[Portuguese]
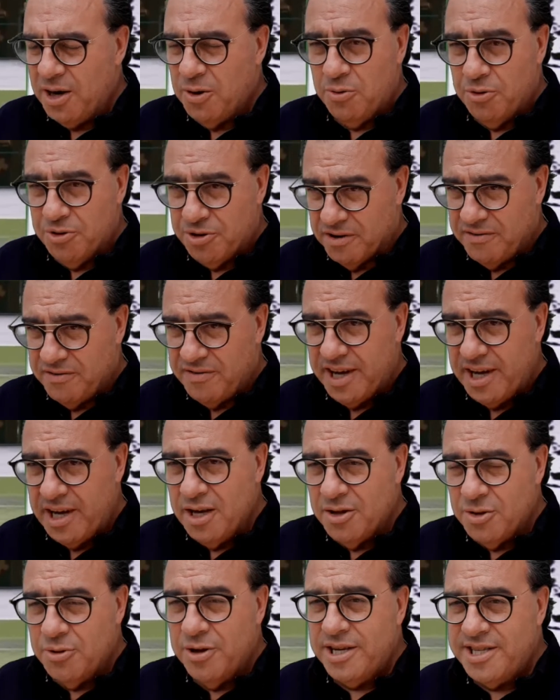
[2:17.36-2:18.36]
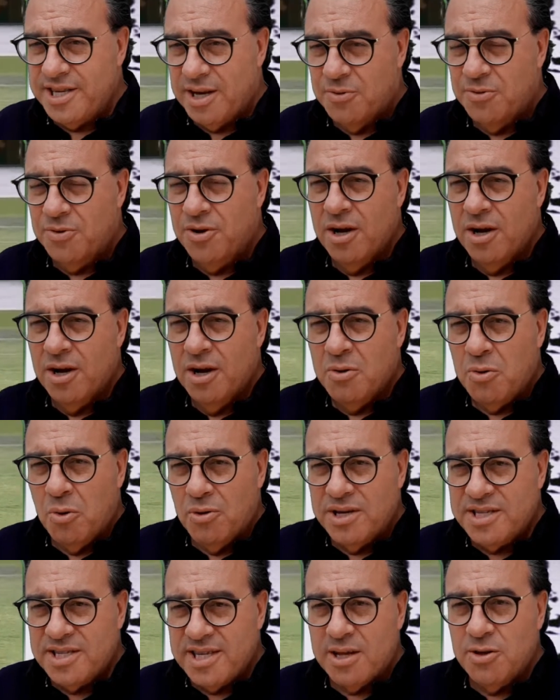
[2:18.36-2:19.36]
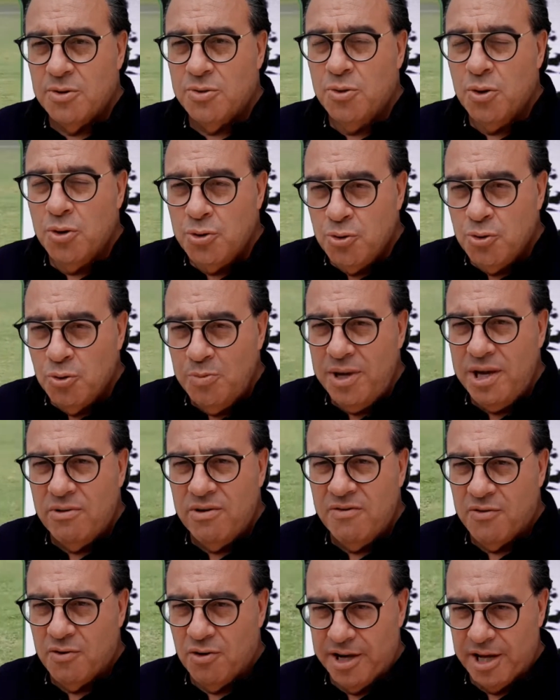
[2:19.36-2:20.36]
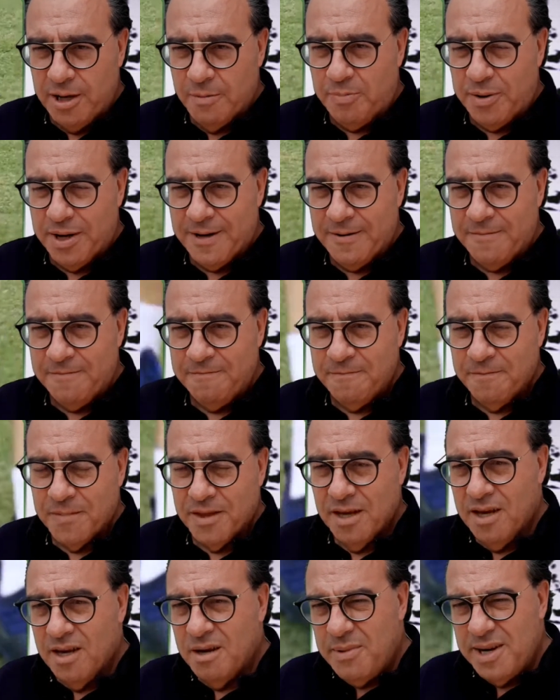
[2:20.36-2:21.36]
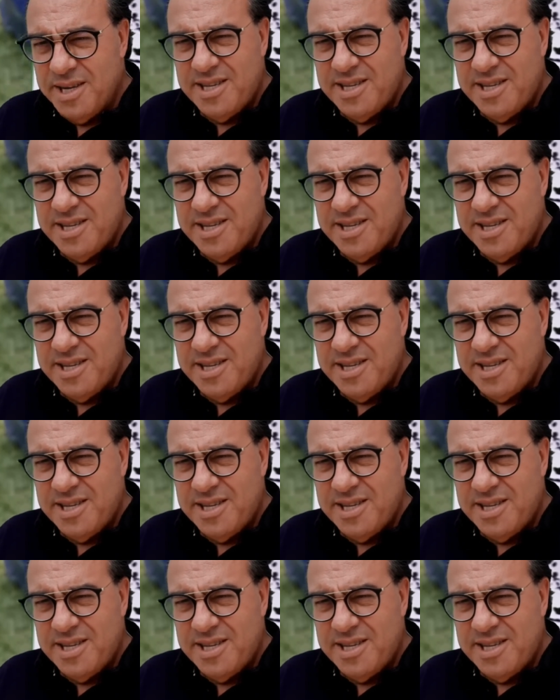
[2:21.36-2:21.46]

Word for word: contra o Havaí 2 a 1 conquistado no domingo em Floripa, mas